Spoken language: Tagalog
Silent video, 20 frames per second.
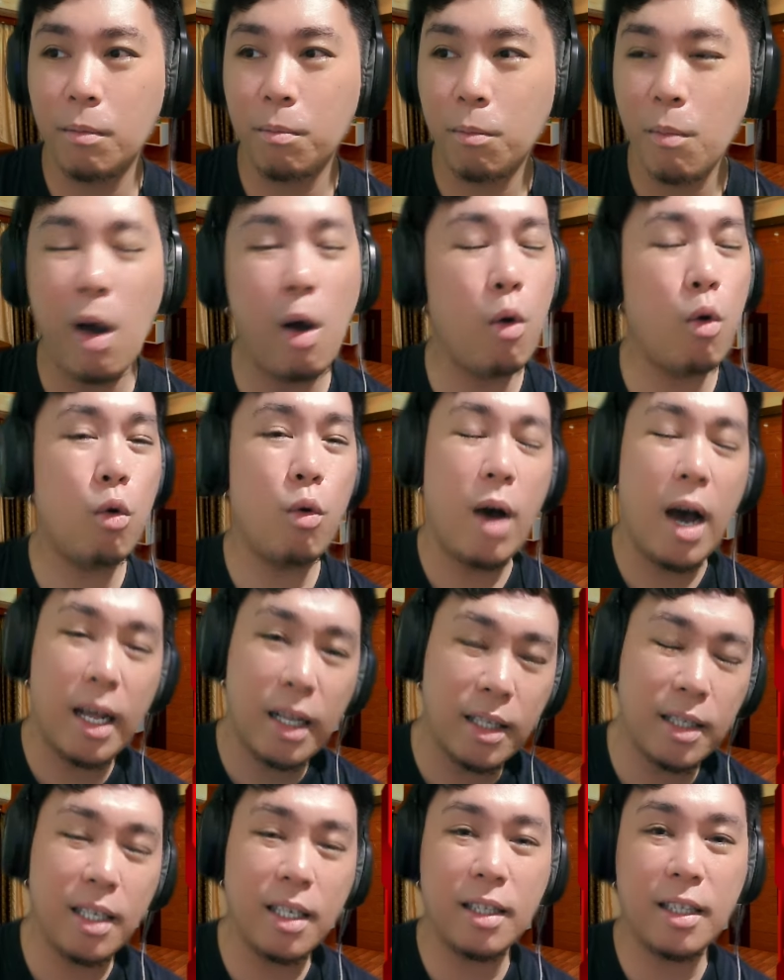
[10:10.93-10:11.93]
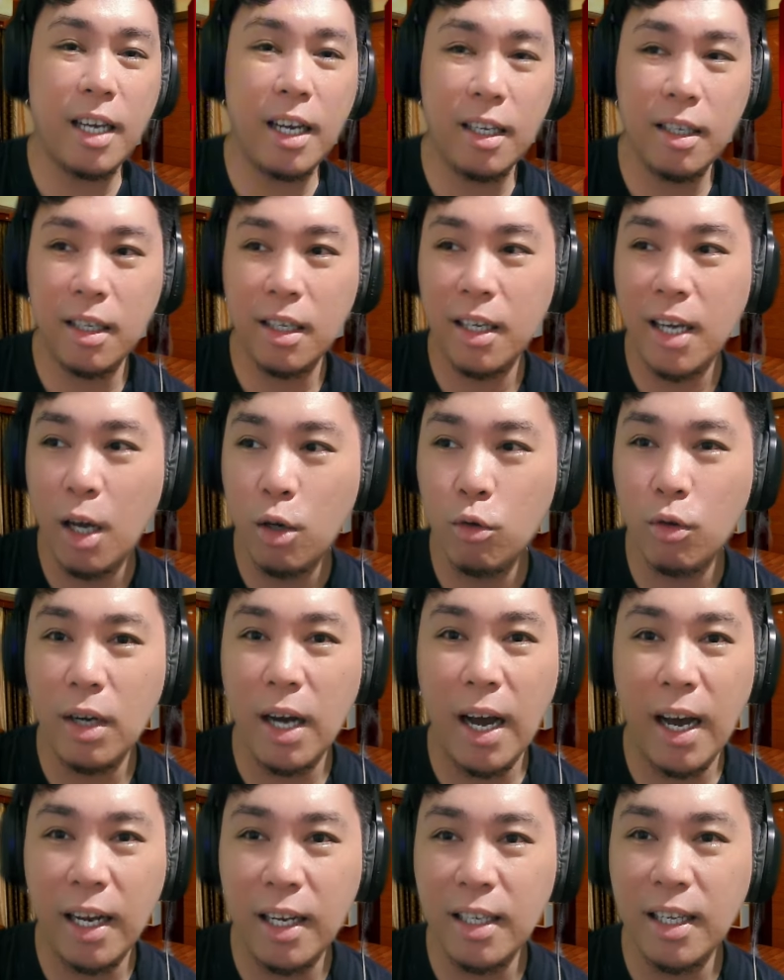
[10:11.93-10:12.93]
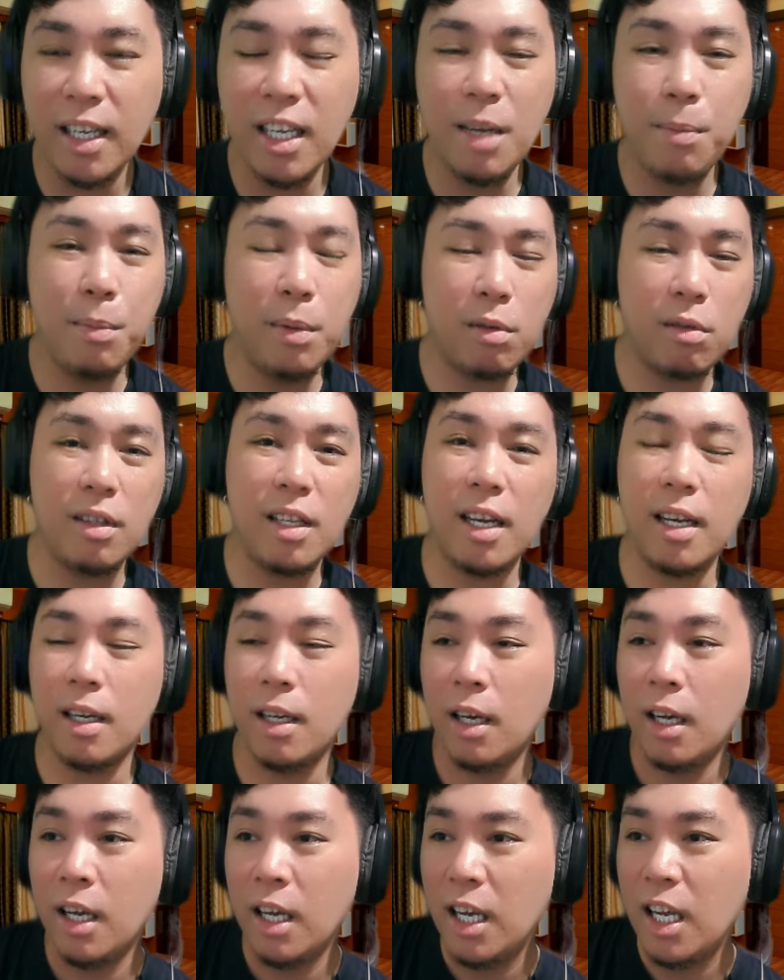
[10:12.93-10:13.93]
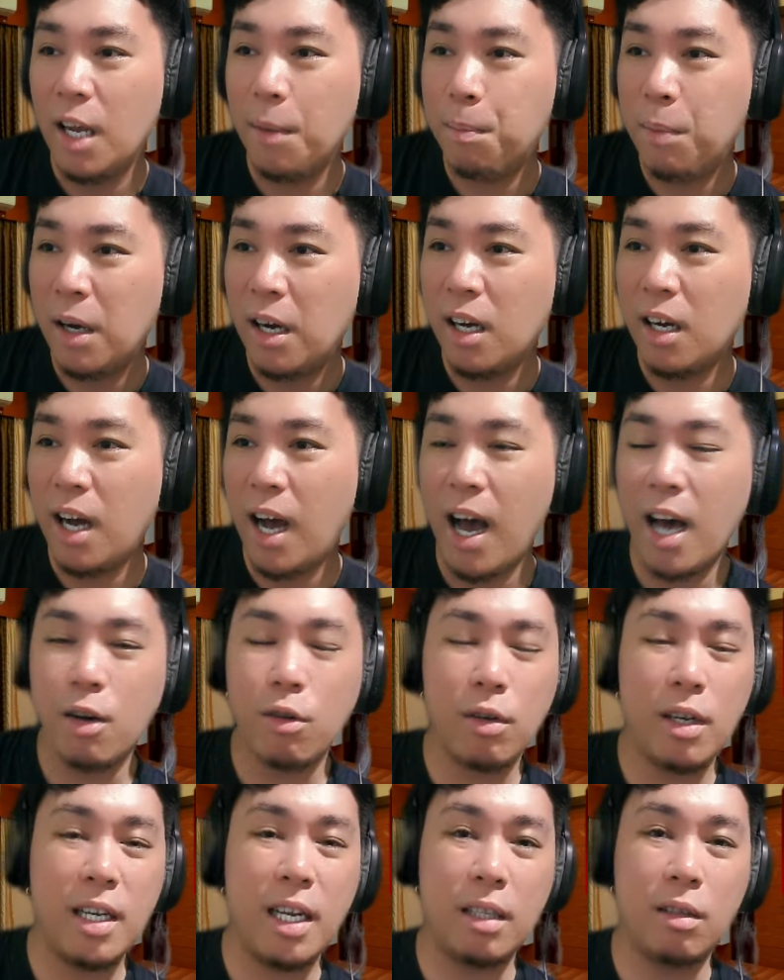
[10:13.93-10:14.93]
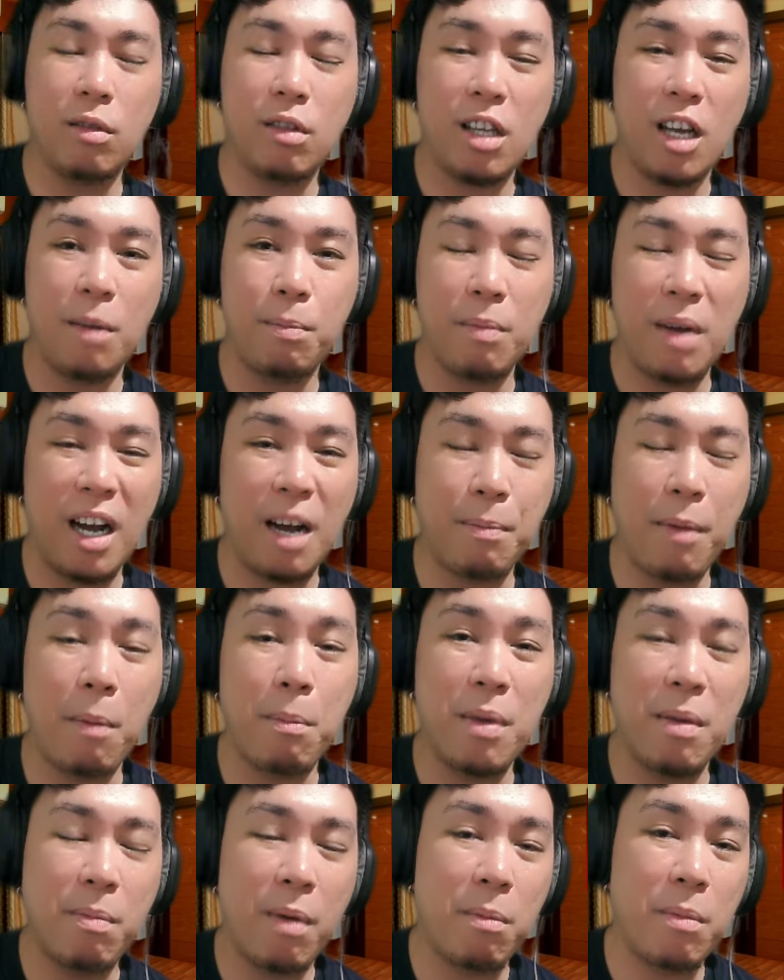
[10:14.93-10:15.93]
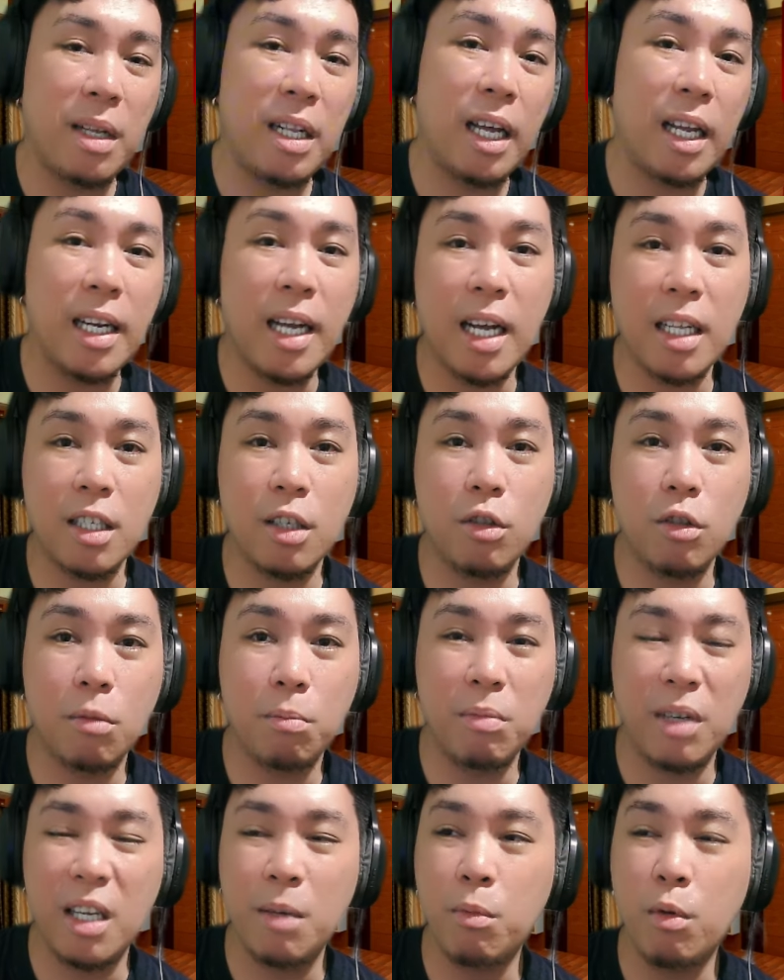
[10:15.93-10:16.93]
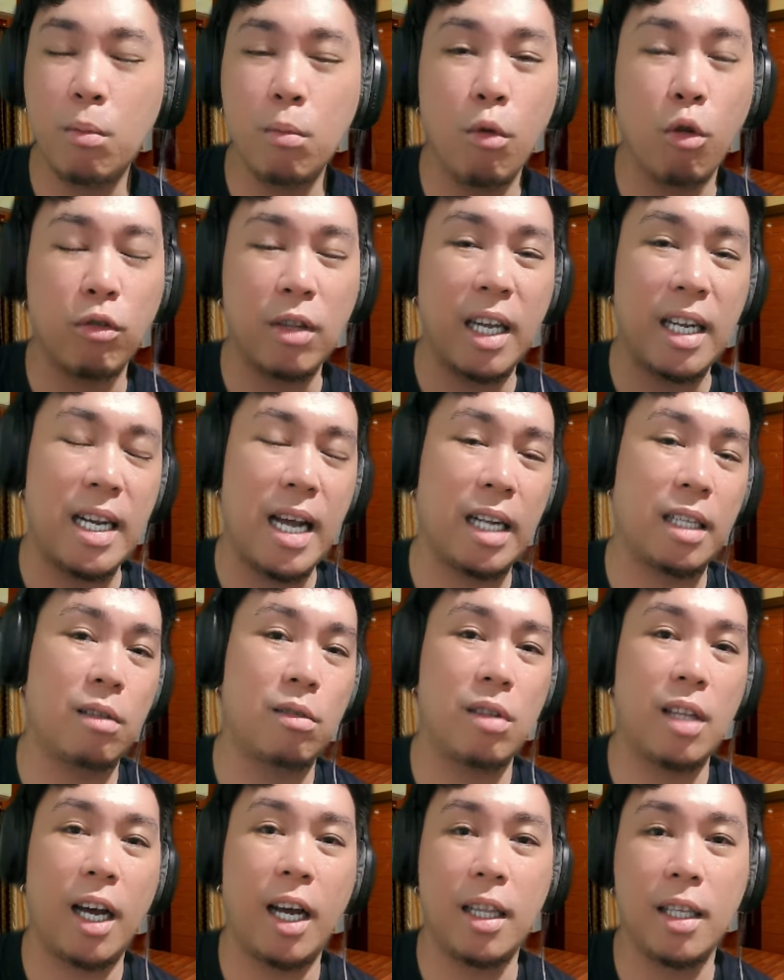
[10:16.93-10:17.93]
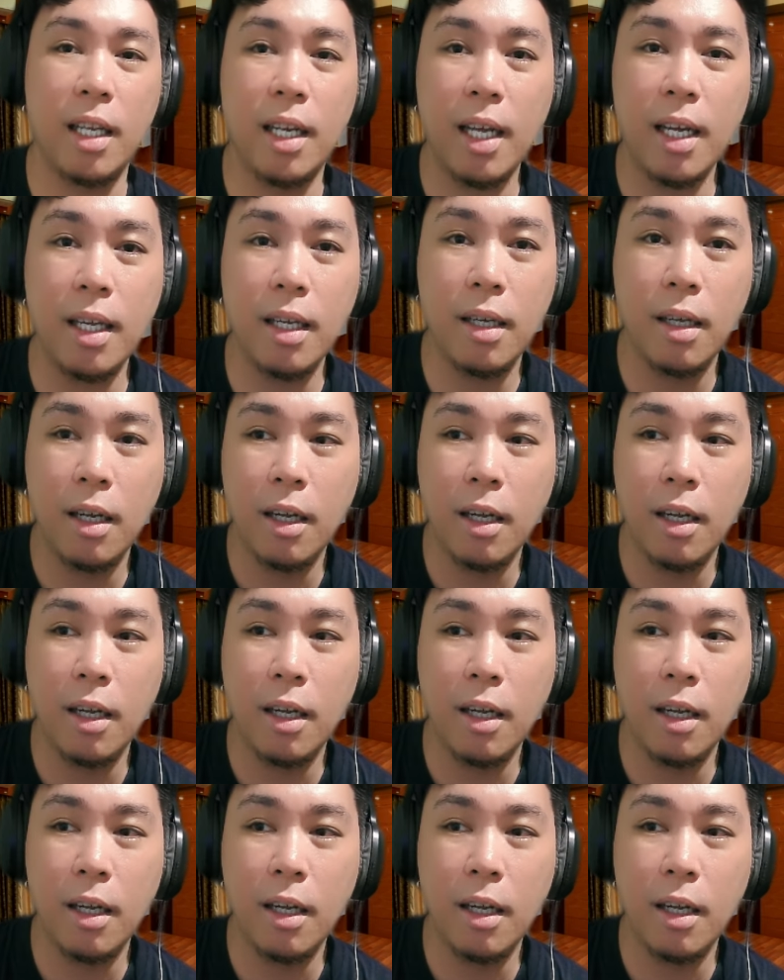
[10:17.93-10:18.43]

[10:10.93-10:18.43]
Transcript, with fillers: Makukuha na lang tayo ng ganong kahalaga imbis na ipang ano na natin sa mga pamipamilya natin yung imumulta natin sa kanila.